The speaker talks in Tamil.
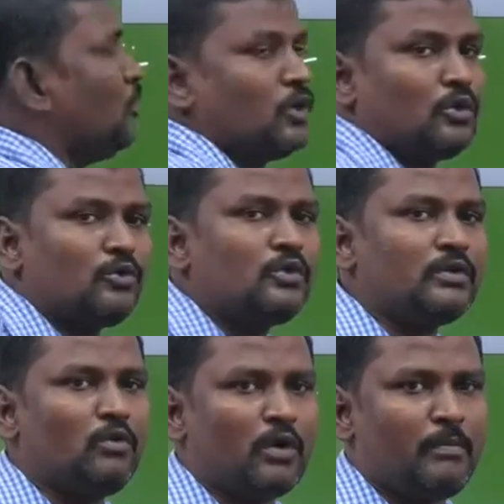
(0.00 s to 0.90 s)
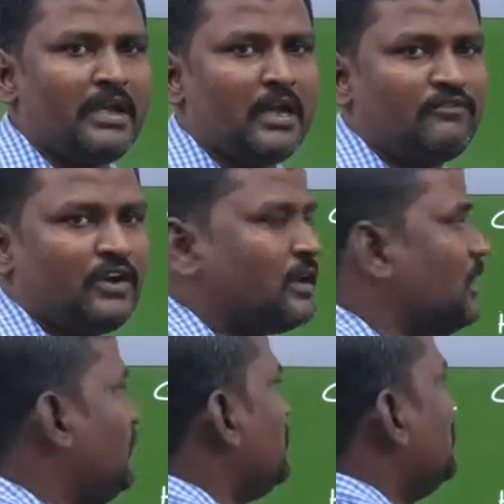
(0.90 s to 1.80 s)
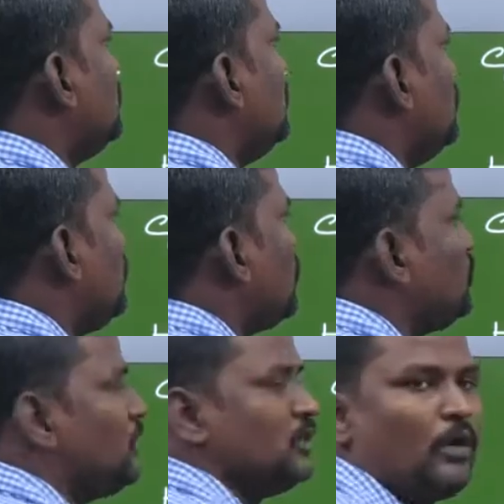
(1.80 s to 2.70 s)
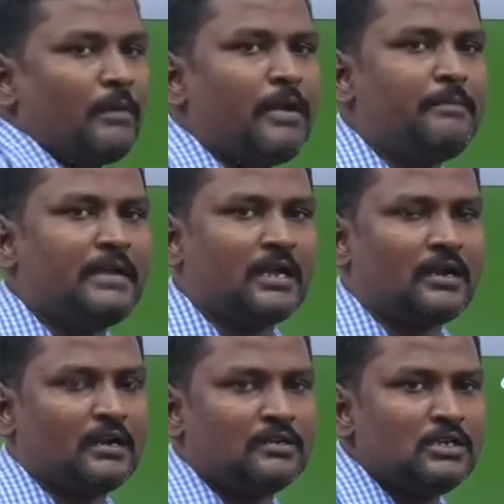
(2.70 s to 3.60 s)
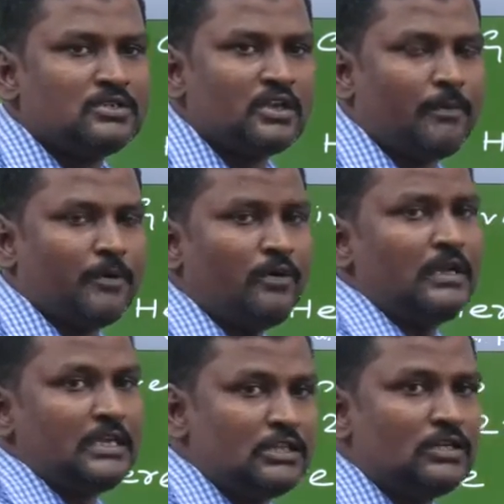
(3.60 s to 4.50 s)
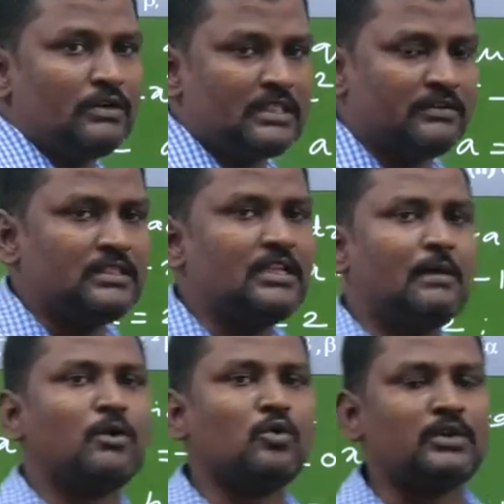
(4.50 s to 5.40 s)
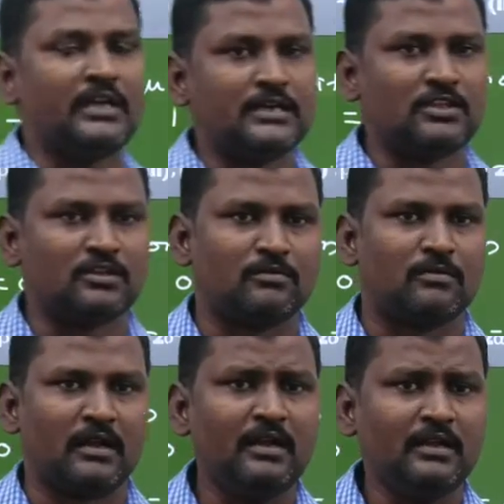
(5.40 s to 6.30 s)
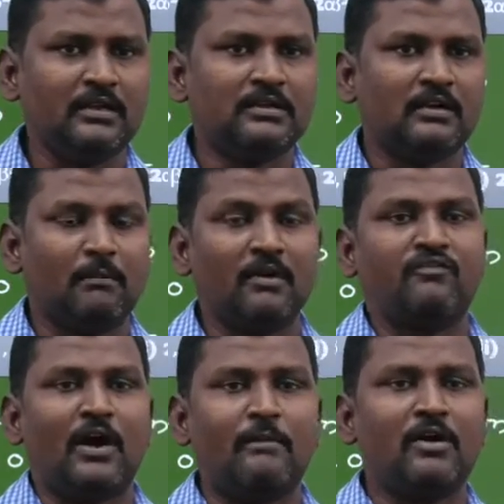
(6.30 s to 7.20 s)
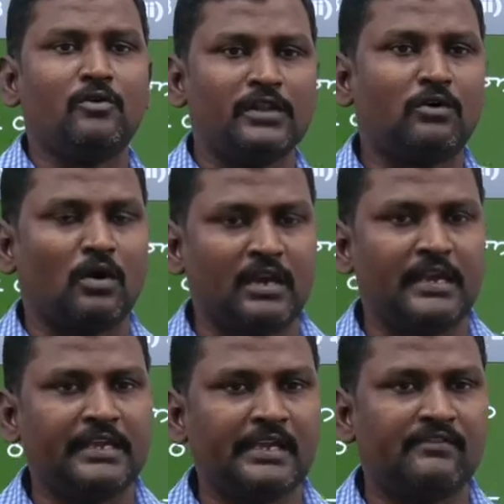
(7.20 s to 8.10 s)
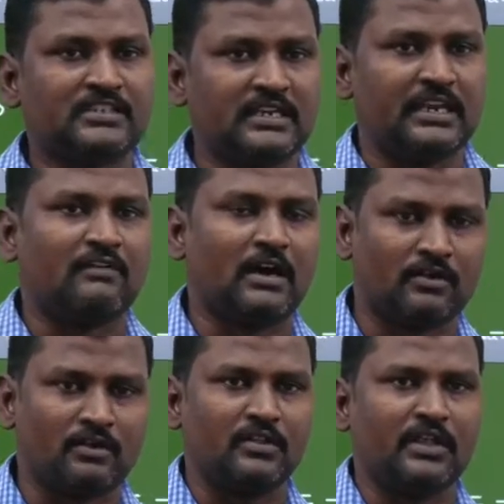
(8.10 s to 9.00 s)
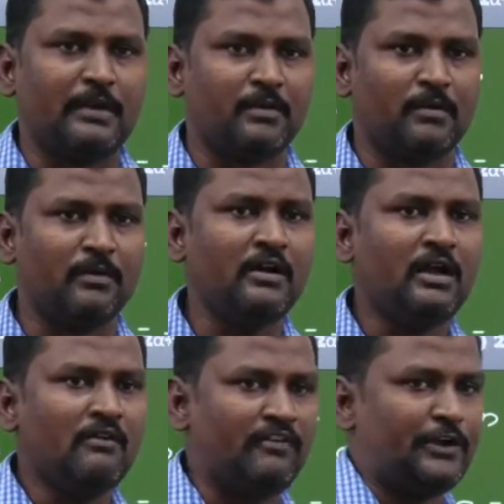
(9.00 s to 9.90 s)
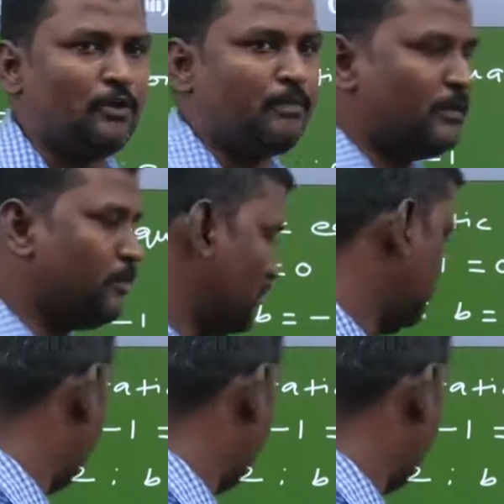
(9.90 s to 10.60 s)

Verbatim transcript: ஒரு ரூட் வந்து ஒன் பை ஆல்ஃபான்றான் இன்னொரு ரூட் வந்து ஒன் பை பீட்டான்றான் ஸோ அப்போ இது இதை வந்து நம்ம ரூட்டாக எடுத்துக்கணும்னா நம்மளுக்கு ஃபார்ம் ஆகக்கூடிய கோட்ராடிக் ஈக்குவேஷன் என்னவா இருக்குன்றதா இப்போ நம்ம ஃபைண்ட் அவுட் பண்ண போகிறோம்